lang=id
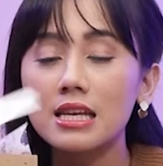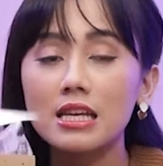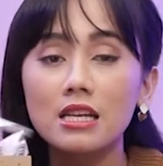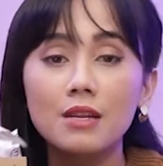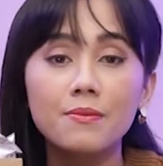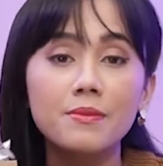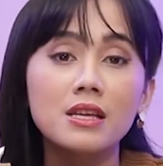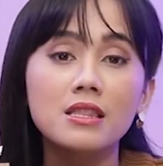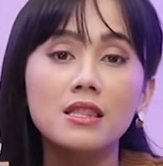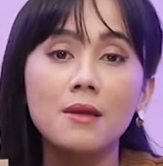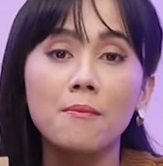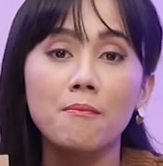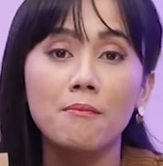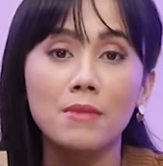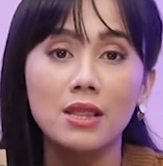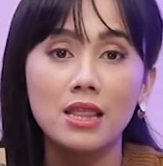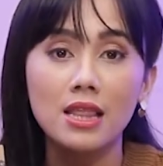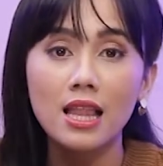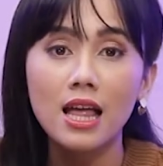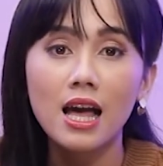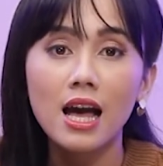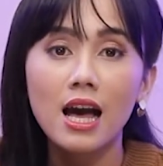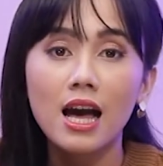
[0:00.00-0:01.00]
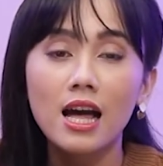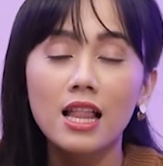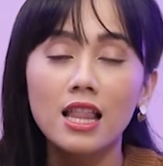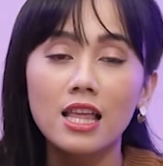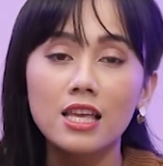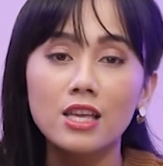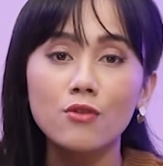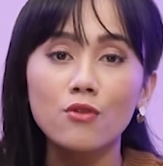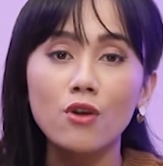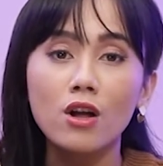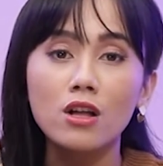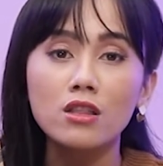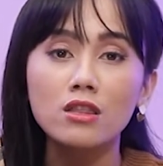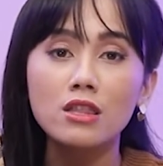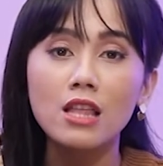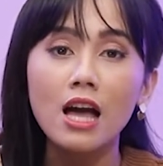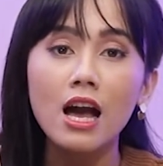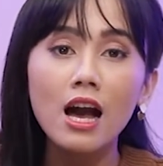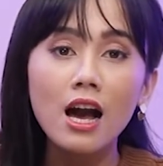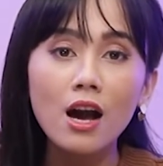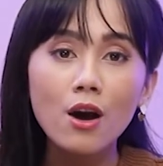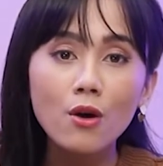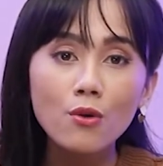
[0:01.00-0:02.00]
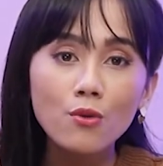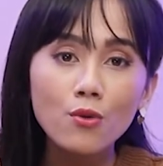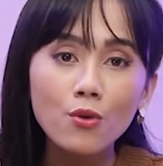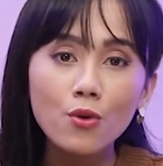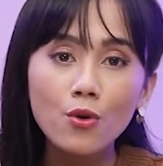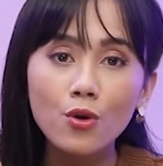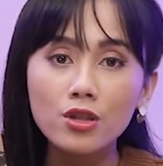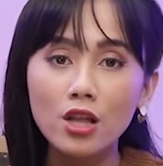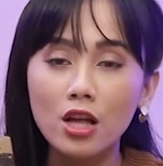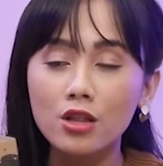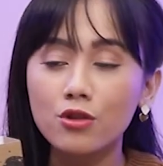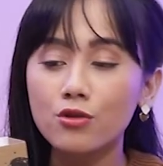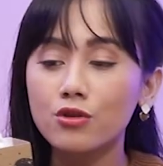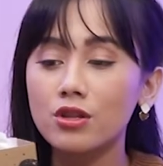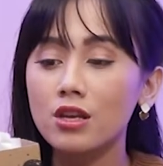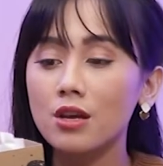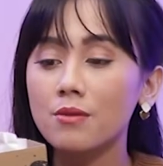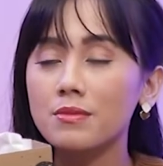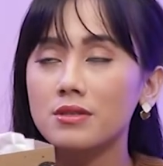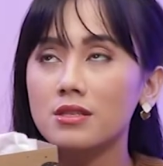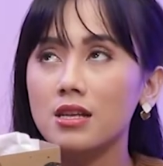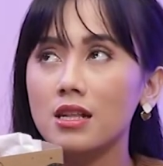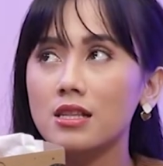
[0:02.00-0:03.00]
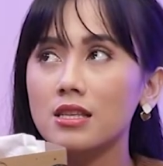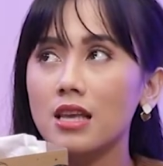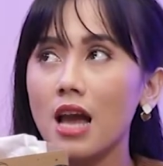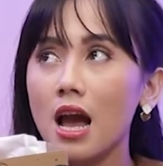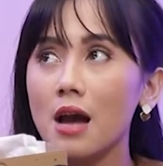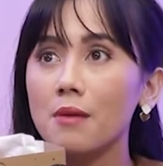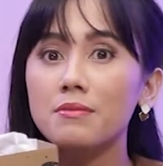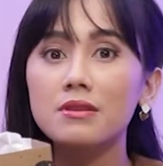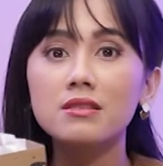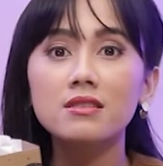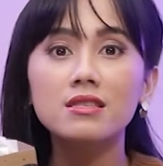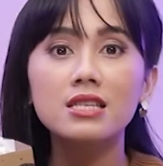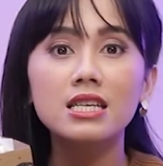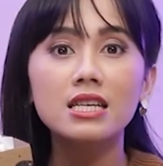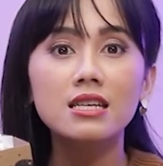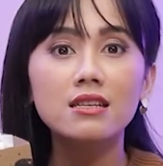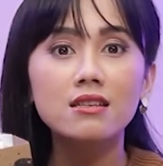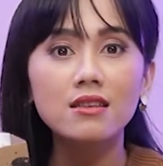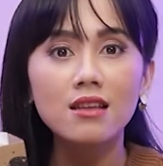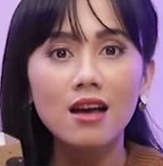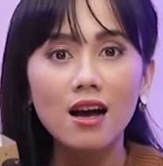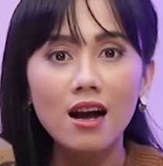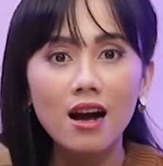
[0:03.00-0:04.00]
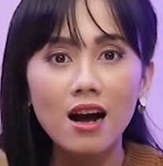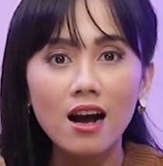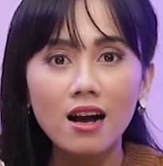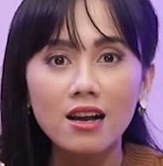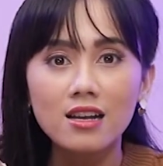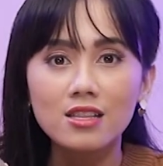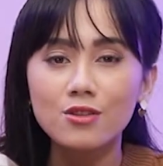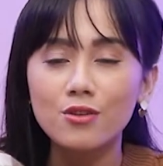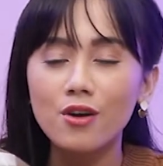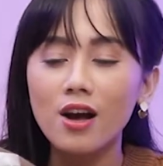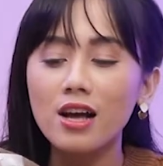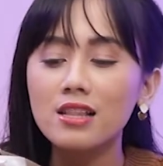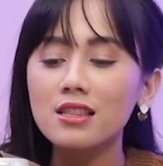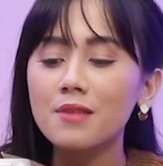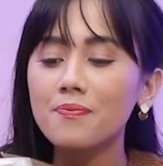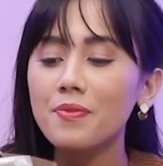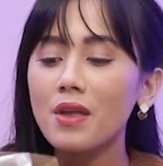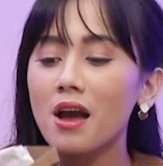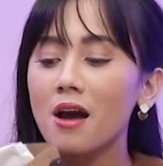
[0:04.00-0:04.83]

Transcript: ngirim ke temen lagi ulang tahun atau dia misalnya abis sidang gitu kan